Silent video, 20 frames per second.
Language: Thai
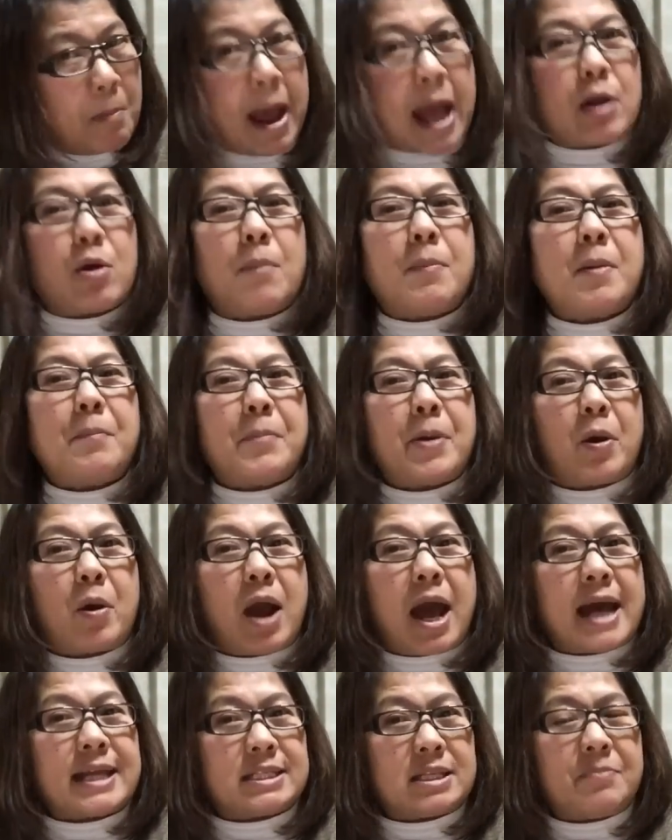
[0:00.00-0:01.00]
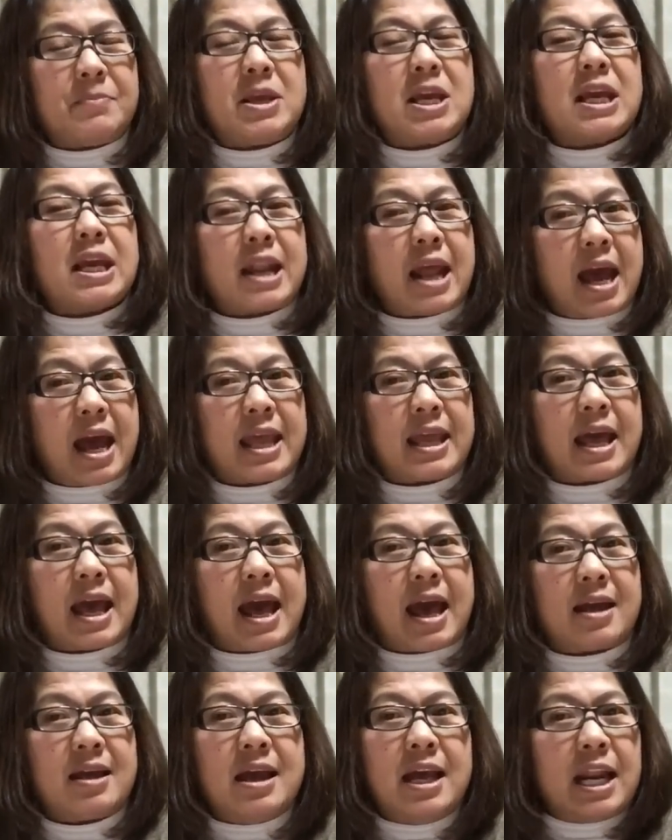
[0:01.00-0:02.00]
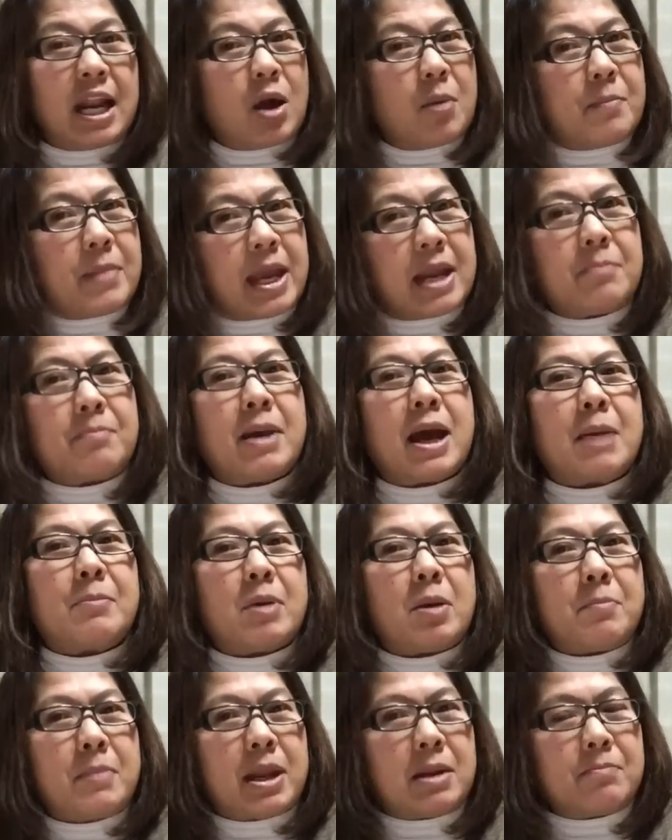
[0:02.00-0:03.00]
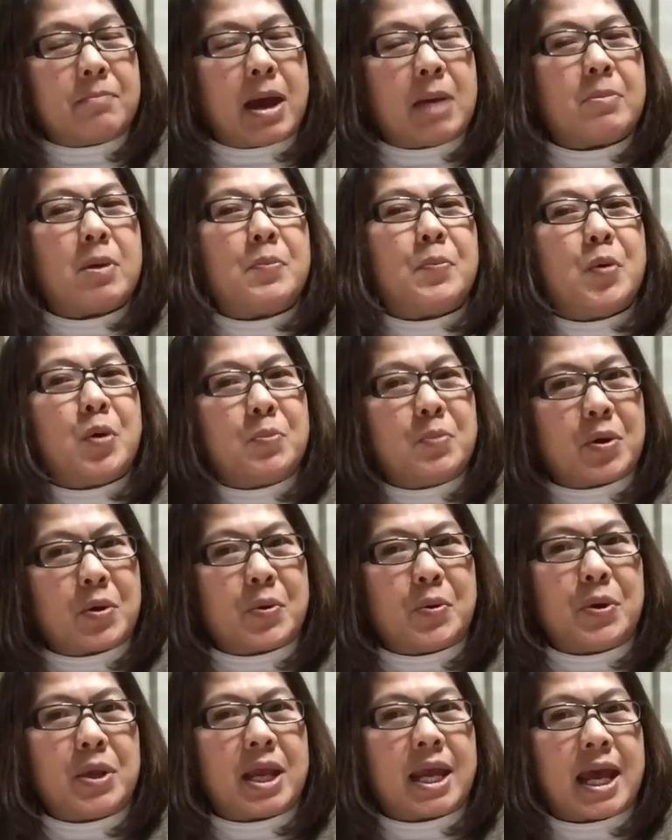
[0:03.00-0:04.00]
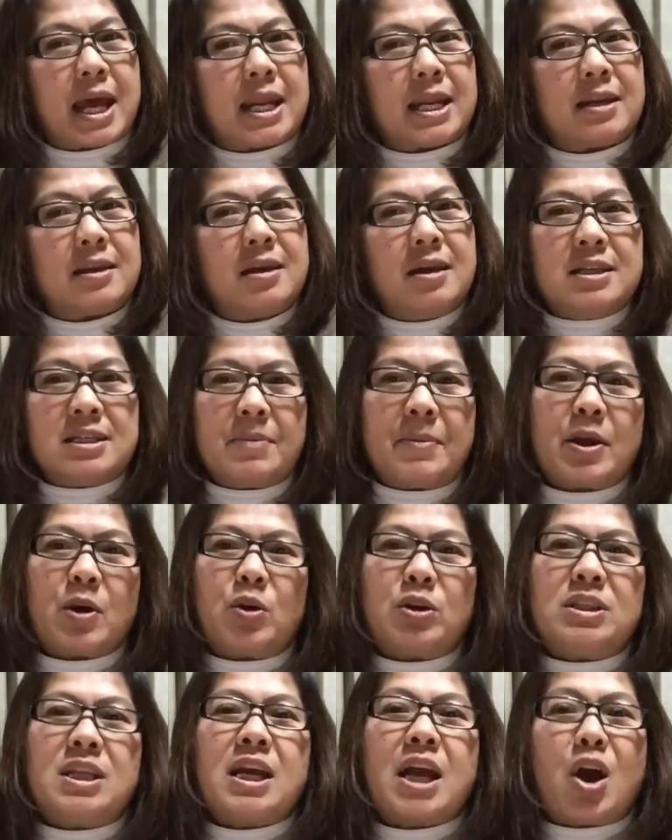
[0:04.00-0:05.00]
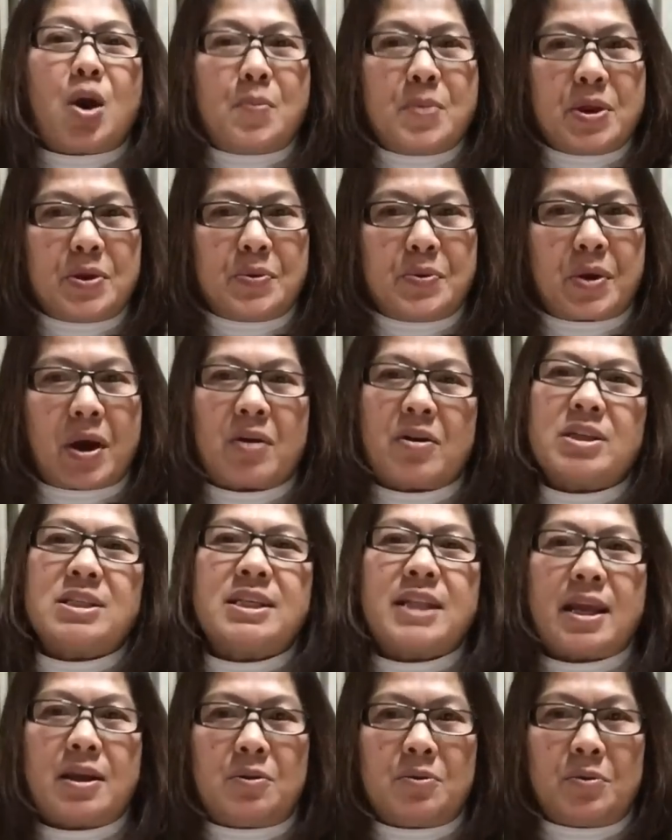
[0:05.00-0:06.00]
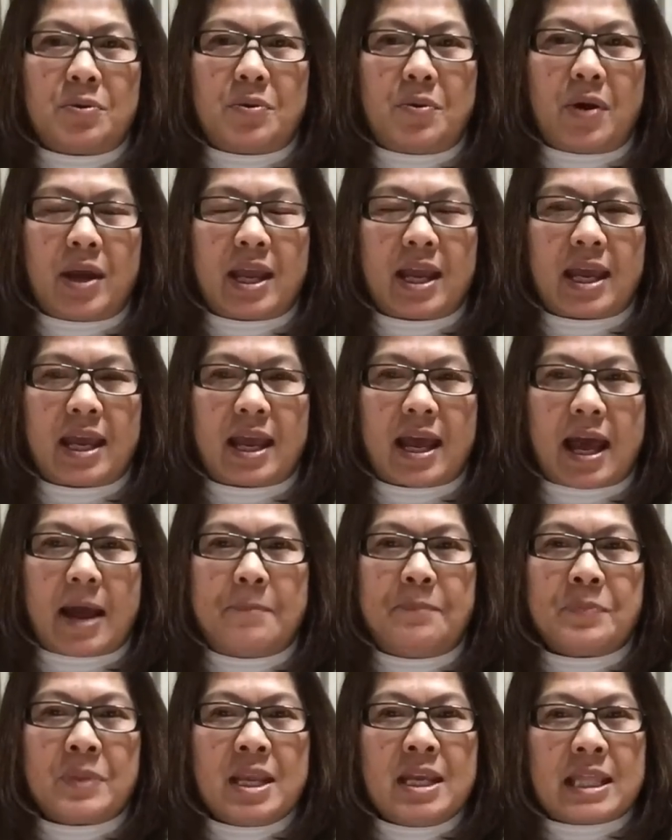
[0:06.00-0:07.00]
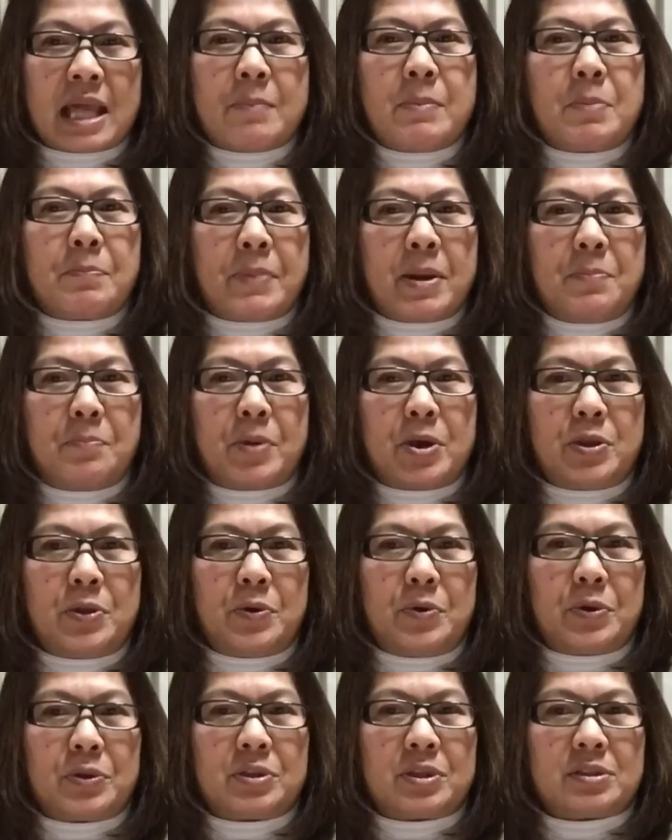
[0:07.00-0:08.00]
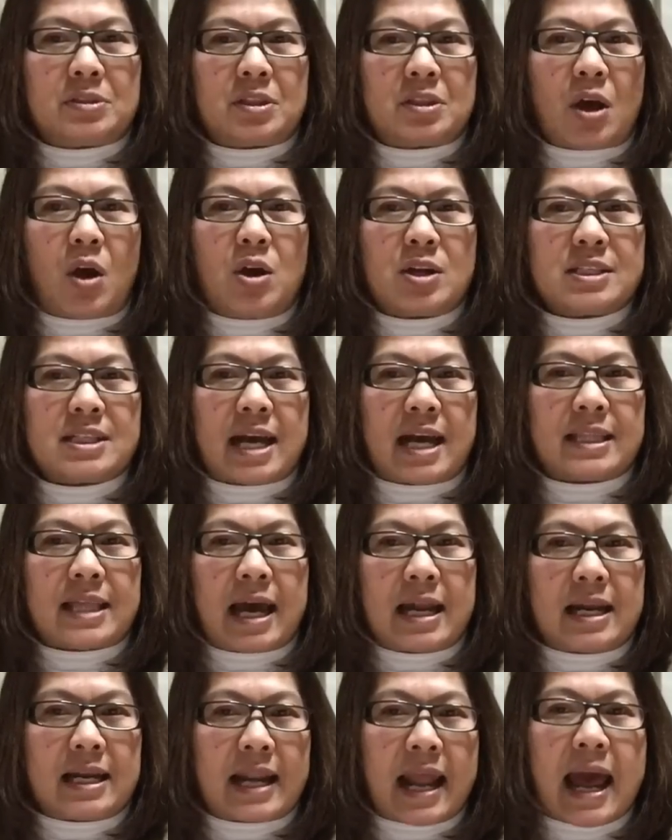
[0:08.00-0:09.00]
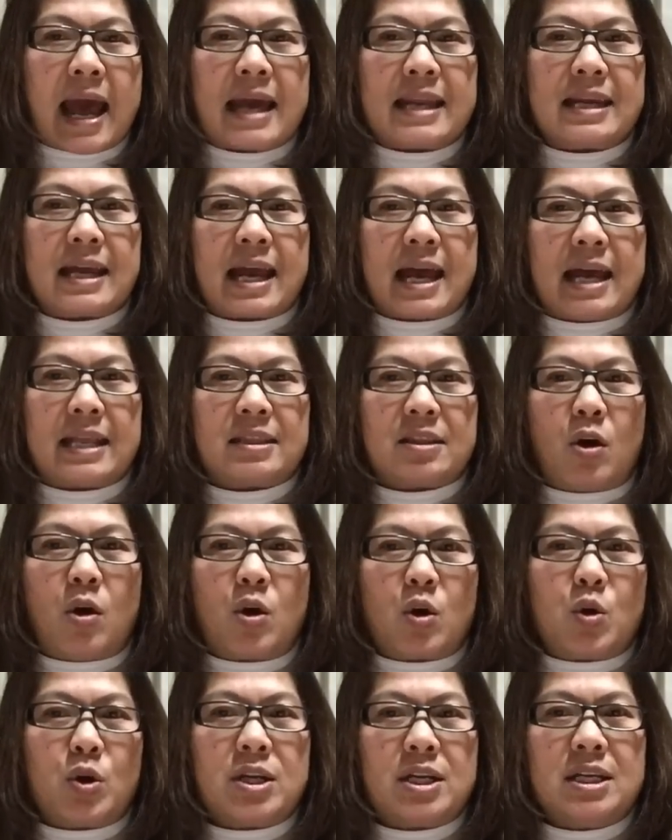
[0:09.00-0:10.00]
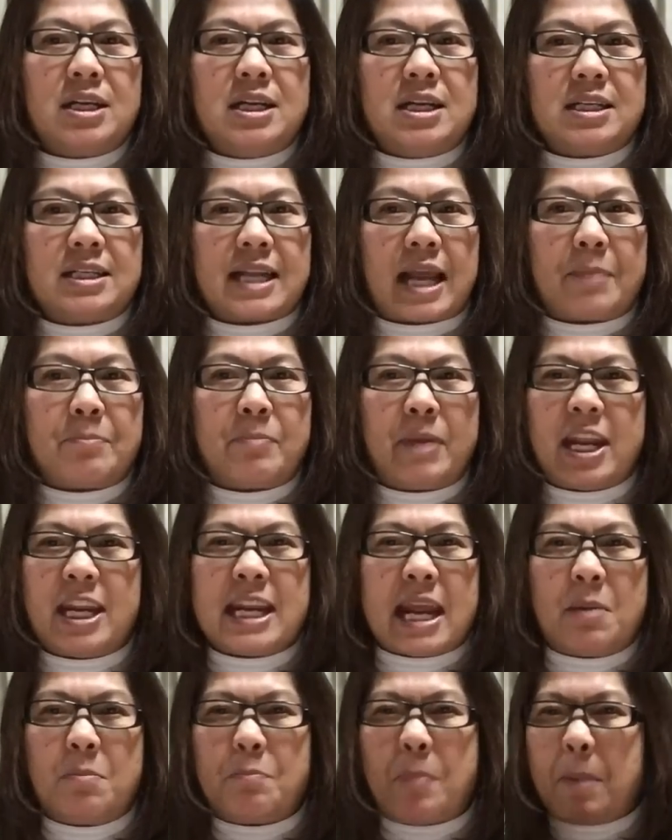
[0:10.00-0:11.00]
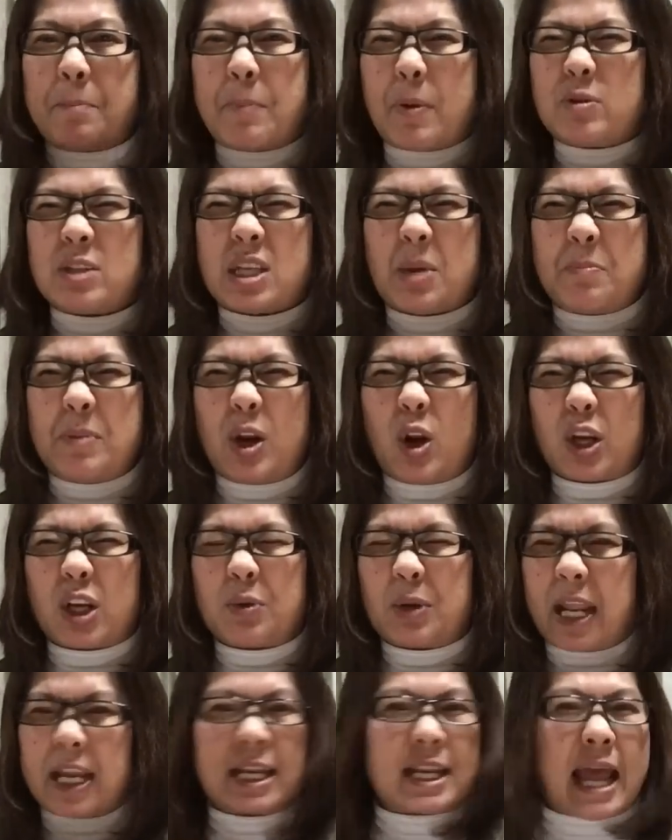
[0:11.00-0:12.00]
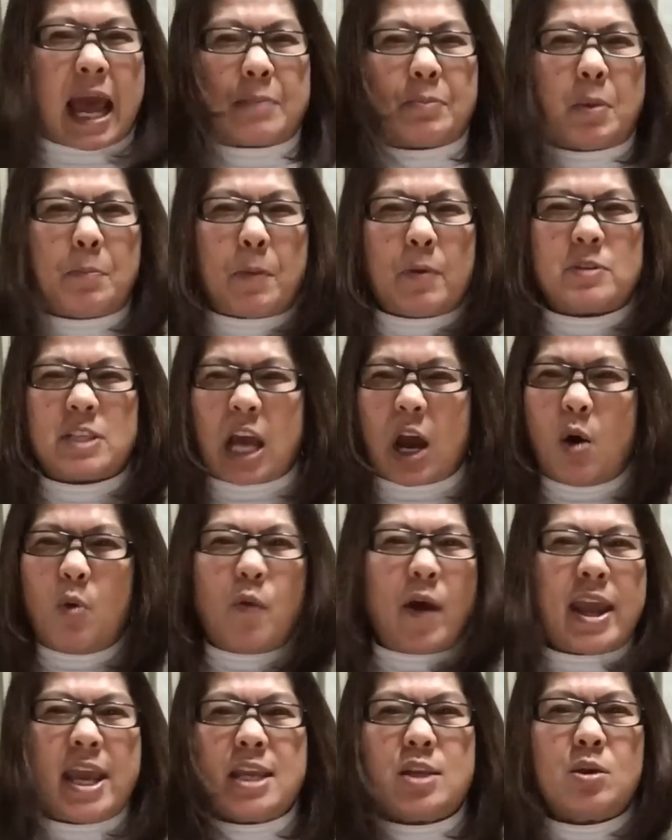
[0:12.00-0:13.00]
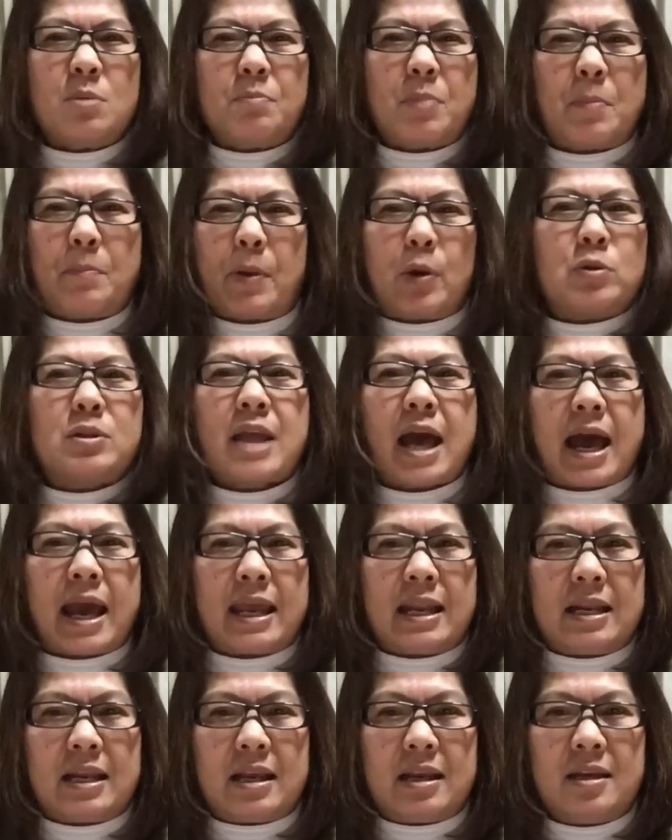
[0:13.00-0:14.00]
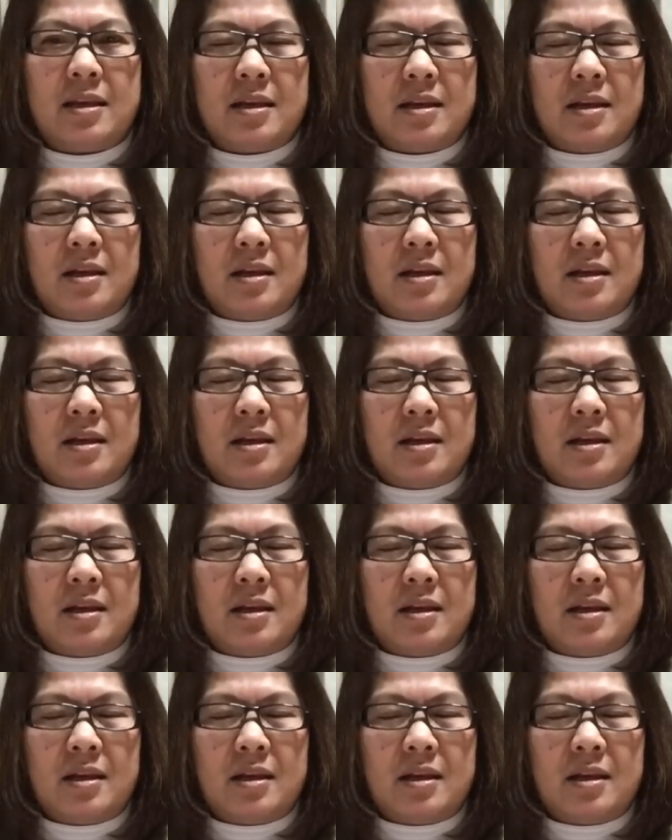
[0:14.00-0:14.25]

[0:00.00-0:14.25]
มากกว่าป้าแป๋วก็อาจจะมีก็ได้ค่ะ เราเม้นมา มาเม้นมา มาพูดมาคุยกัน ใช่ไหมคนที่เขาไม่รู้เขาก็จะได้รู้ด้วยไงคะถ้ามันเป็นประโยชน์ต่อสาธารณะนะคะ ต่อคนอื่นนะเม้นนั้นป้าแป๋วจะไม่ลดเด็ดขาดป้าแป๋วจะเอาไว้จนป้าแป๋วตายเลย